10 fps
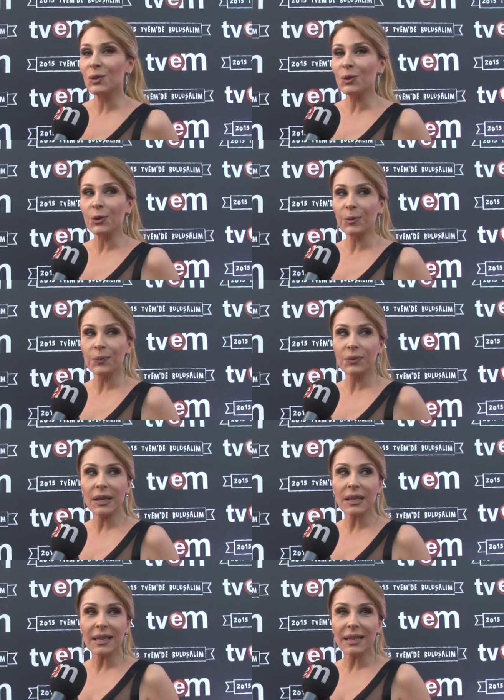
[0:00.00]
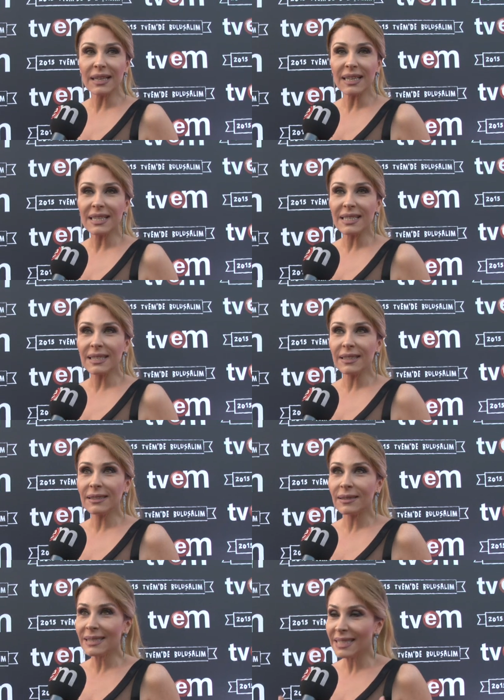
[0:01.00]
TVM'in ekran yüzleri yaptı.
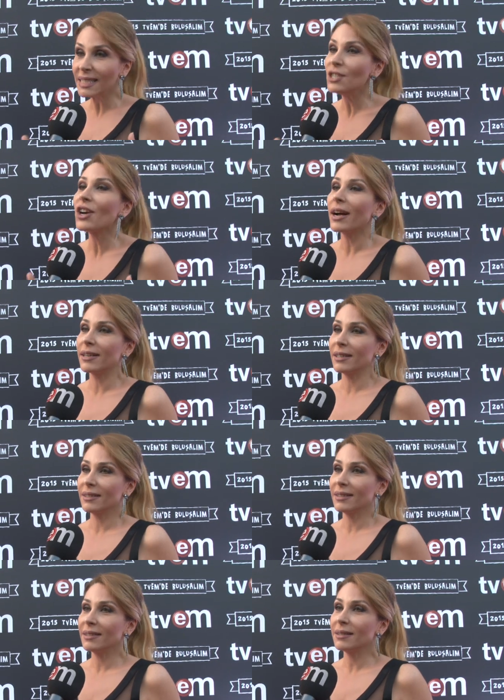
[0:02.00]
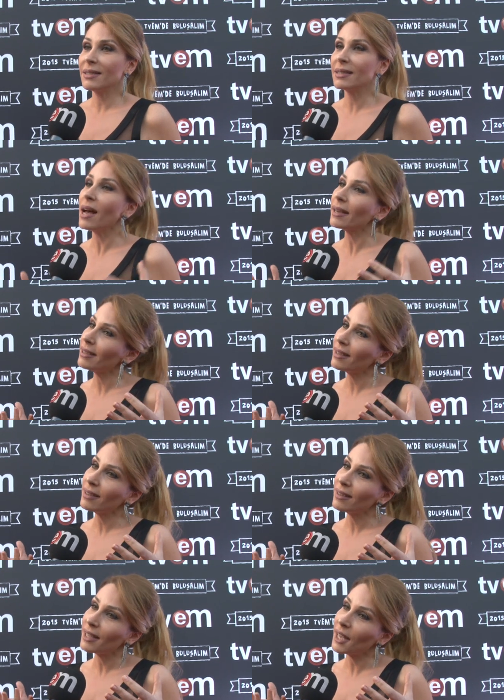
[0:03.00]
Sıcak, sanki
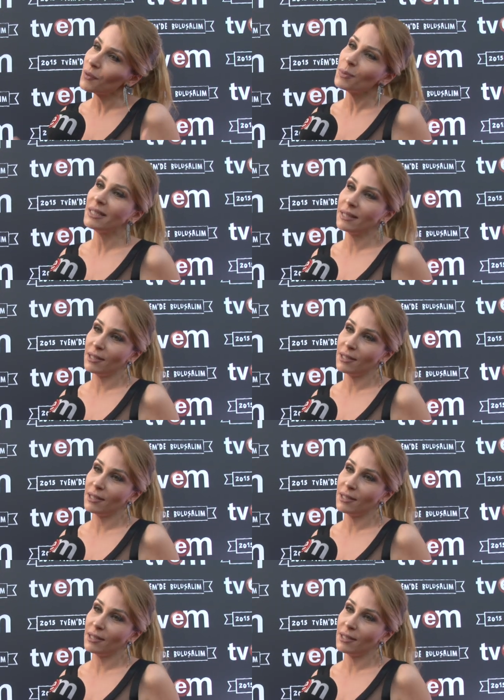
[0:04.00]
evimizde